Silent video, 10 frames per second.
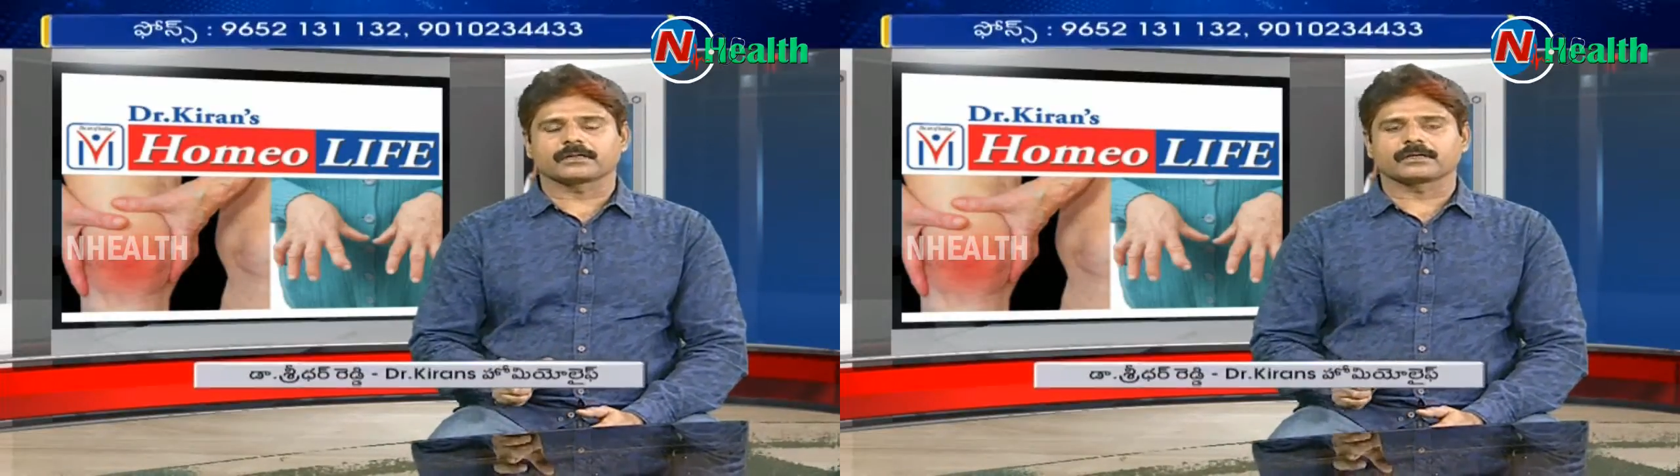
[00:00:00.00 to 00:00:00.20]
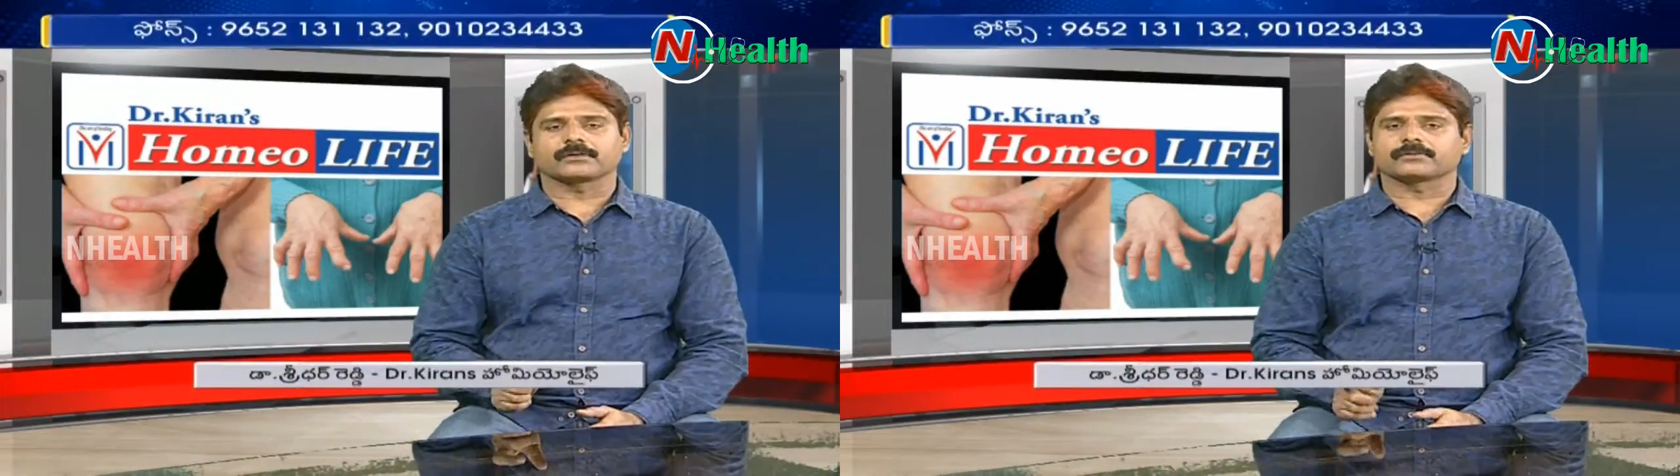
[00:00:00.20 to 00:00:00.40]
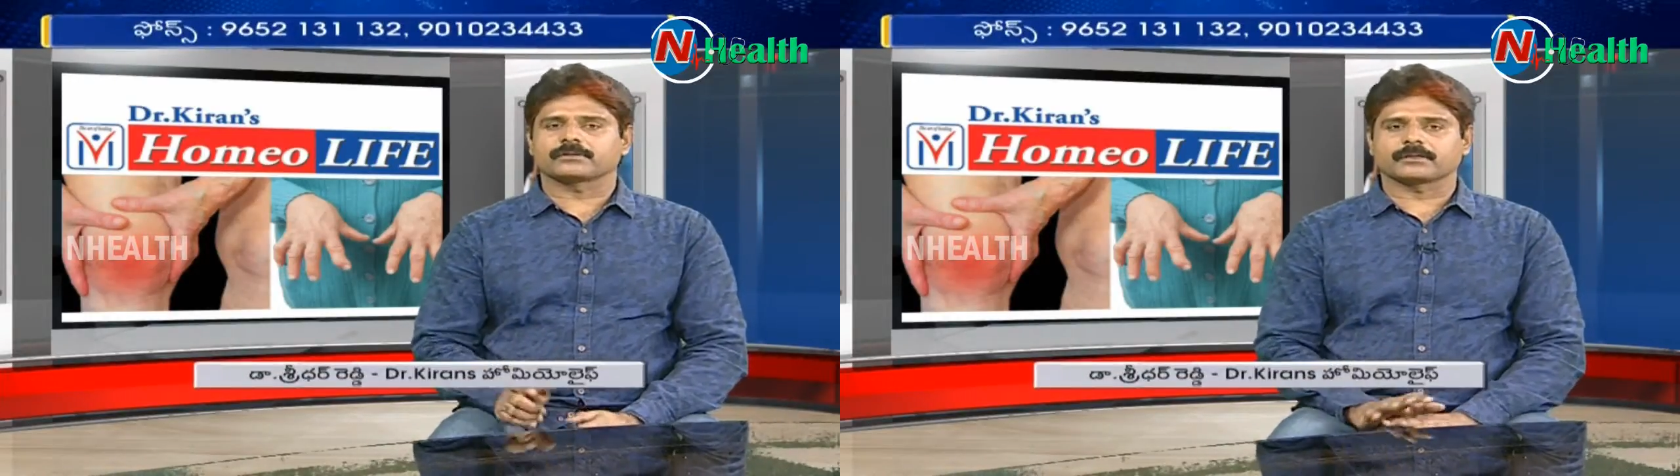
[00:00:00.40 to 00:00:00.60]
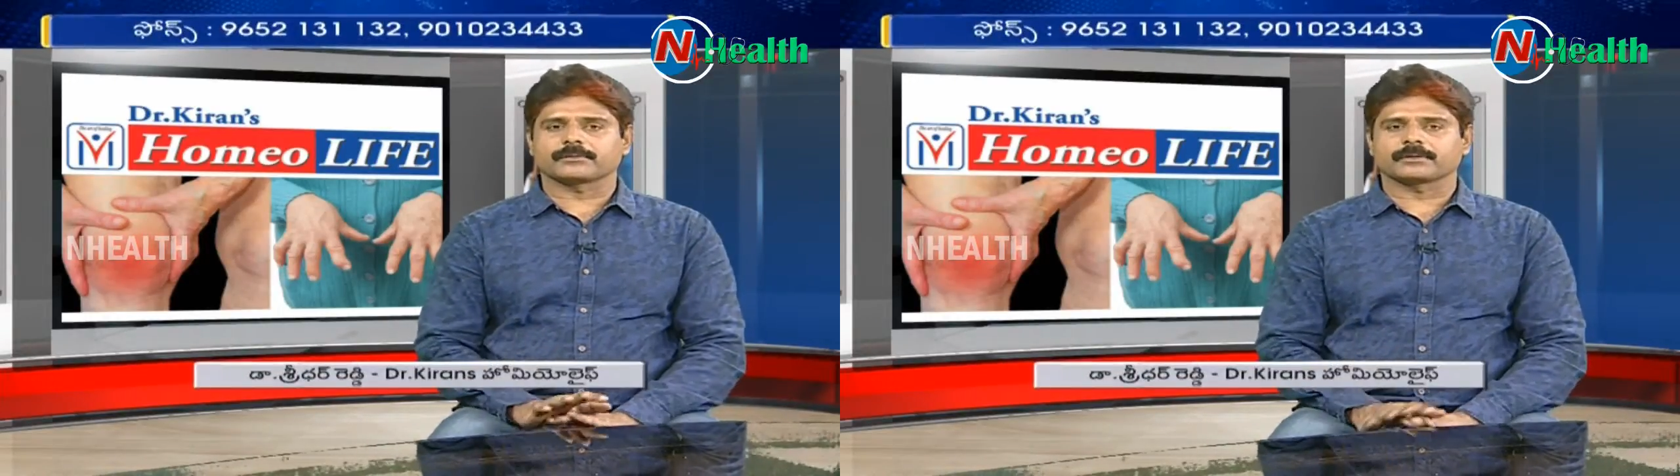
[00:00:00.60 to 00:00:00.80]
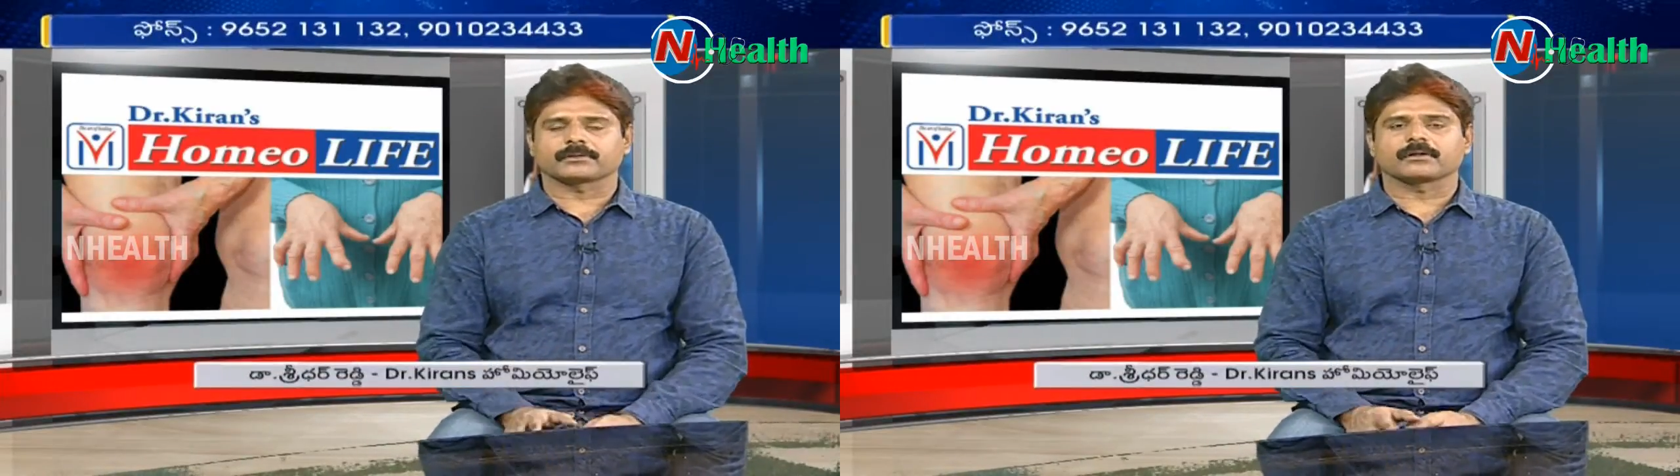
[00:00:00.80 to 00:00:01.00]
నెగిటివ్ ఉందంటే
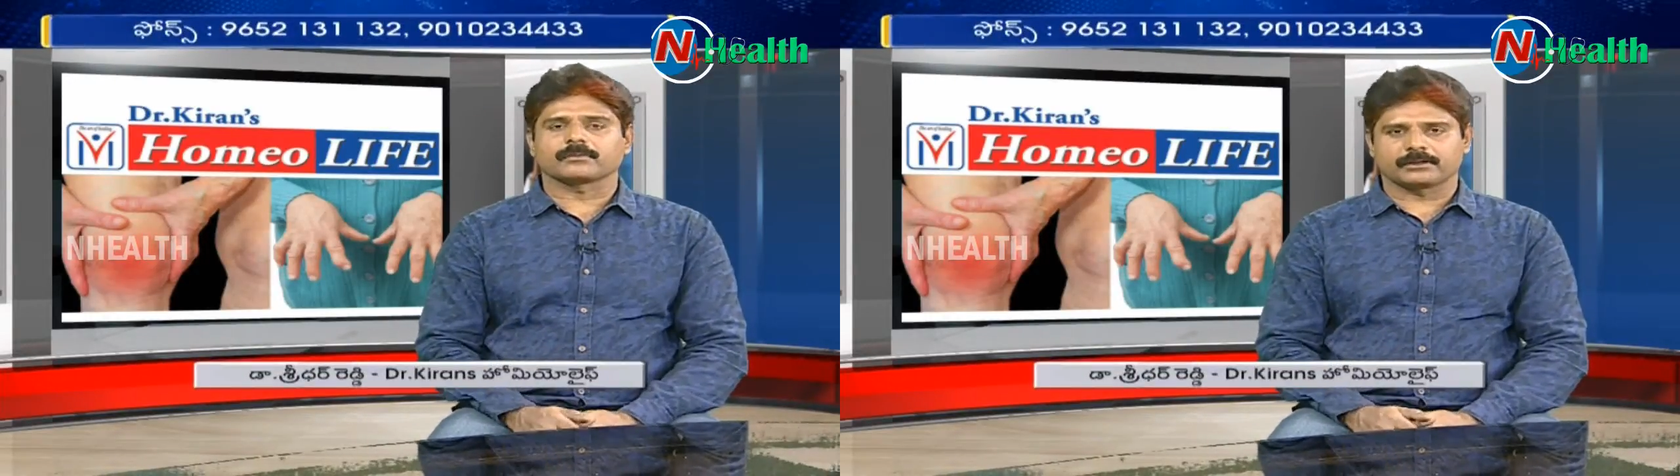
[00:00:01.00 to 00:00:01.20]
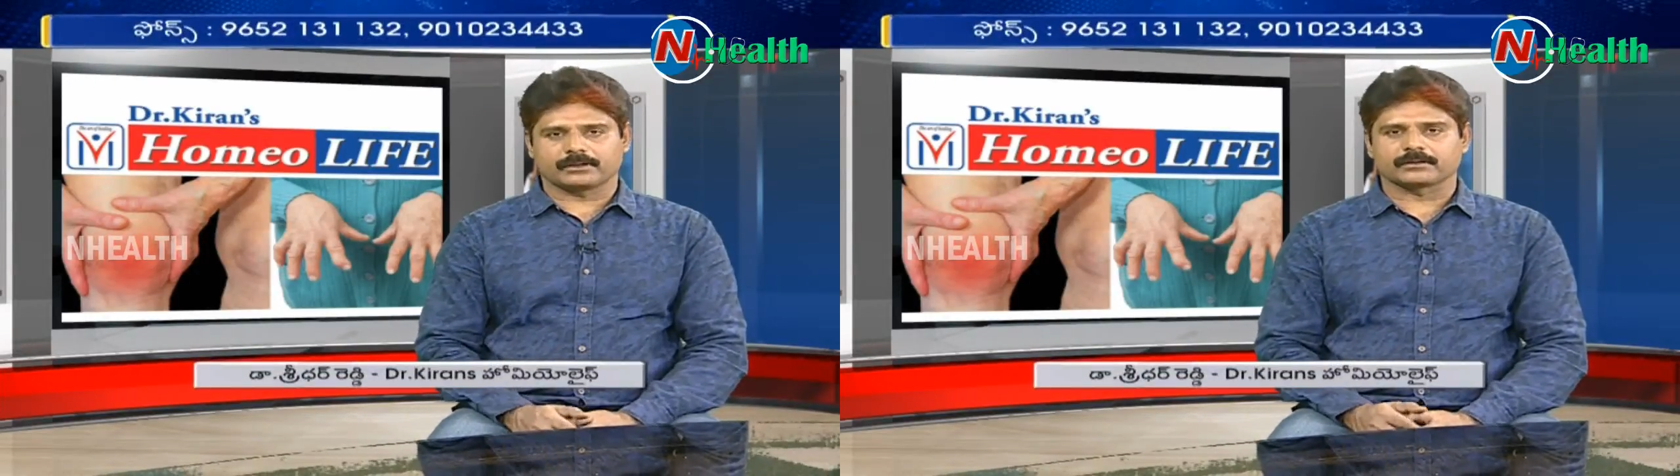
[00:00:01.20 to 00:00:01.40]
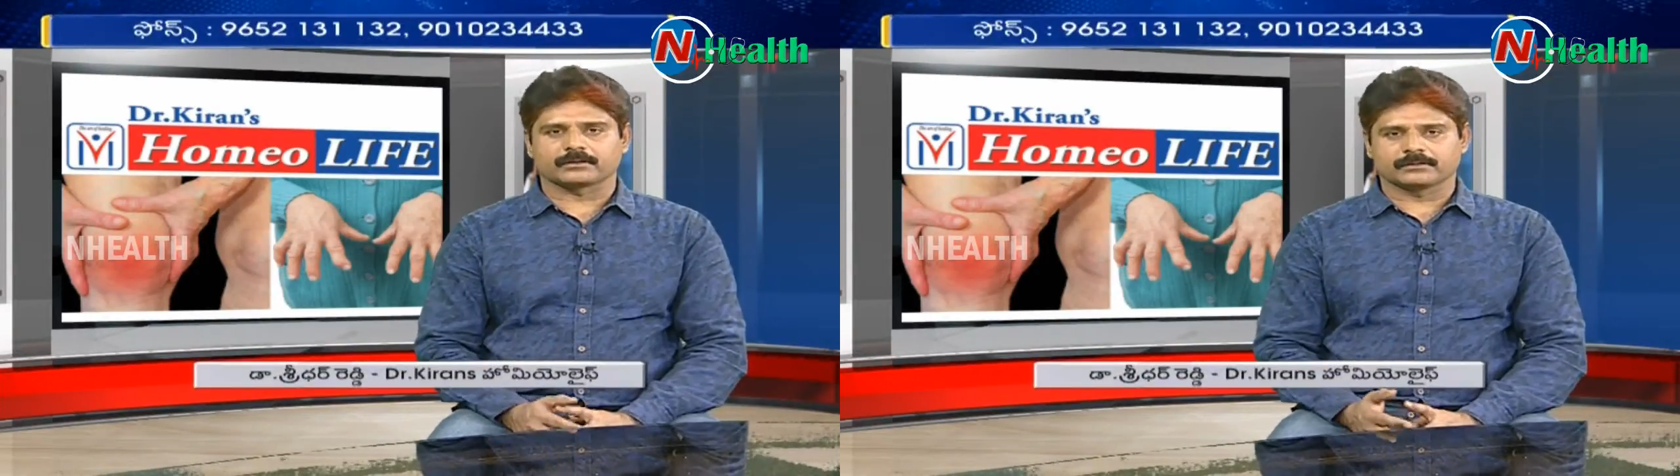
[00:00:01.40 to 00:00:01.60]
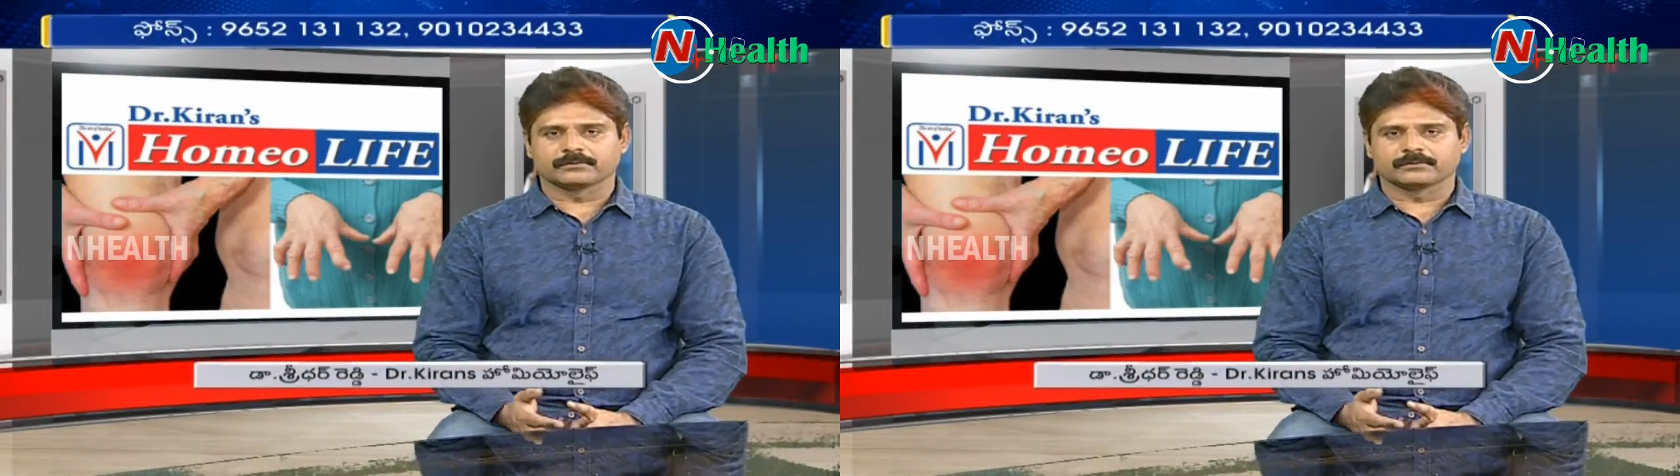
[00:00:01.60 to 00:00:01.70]
మీకు ప్రాబ్లం లేనట్లే